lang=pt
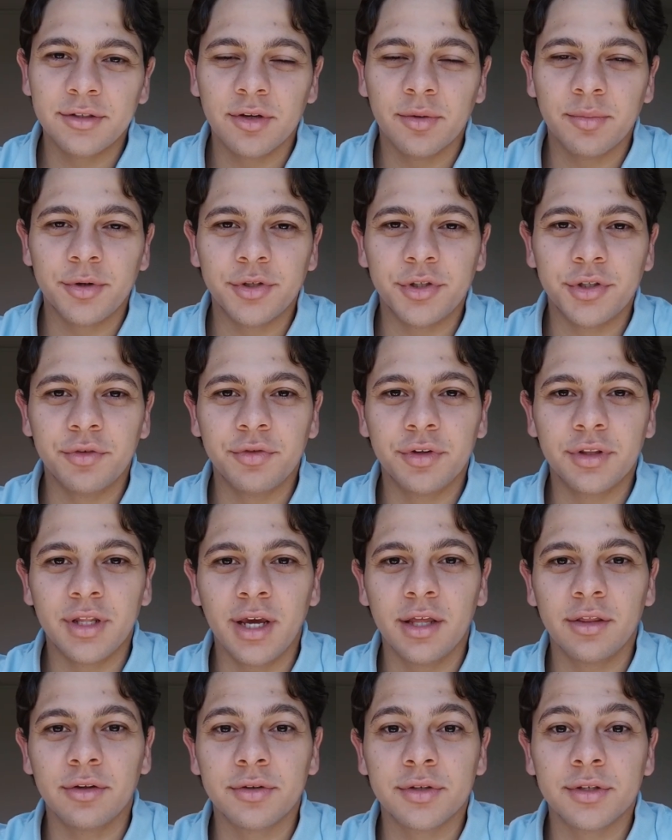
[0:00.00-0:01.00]
sobre os
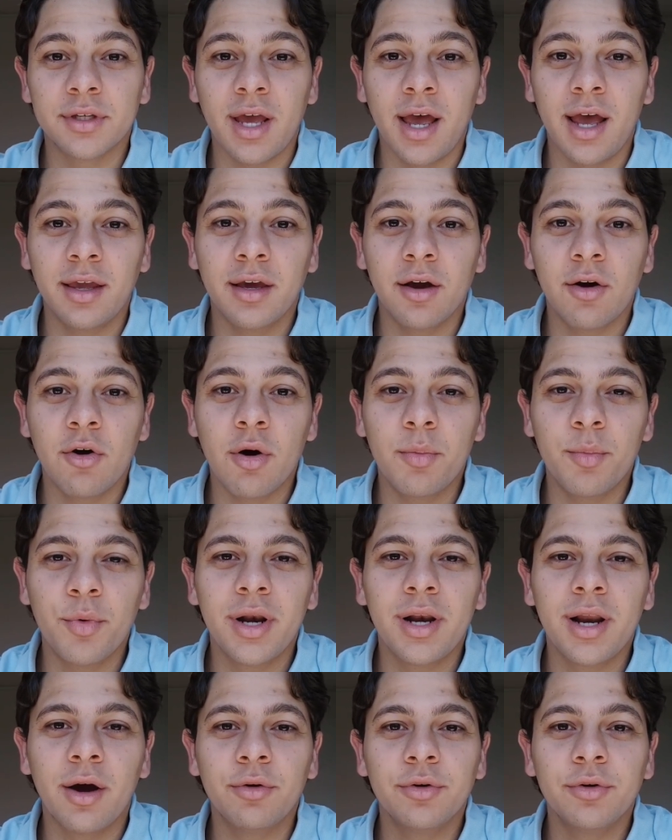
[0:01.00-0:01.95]
dividendos é que, como ele é